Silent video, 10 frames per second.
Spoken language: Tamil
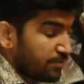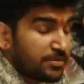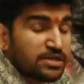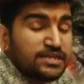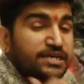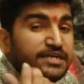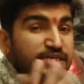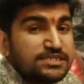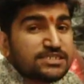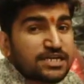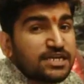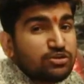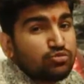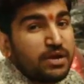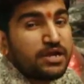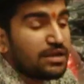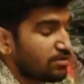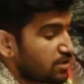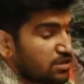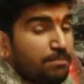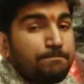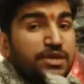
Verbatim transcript: அம்மா நீங்க டசன் கணக்கு மைண்ட்ல வரலன்னா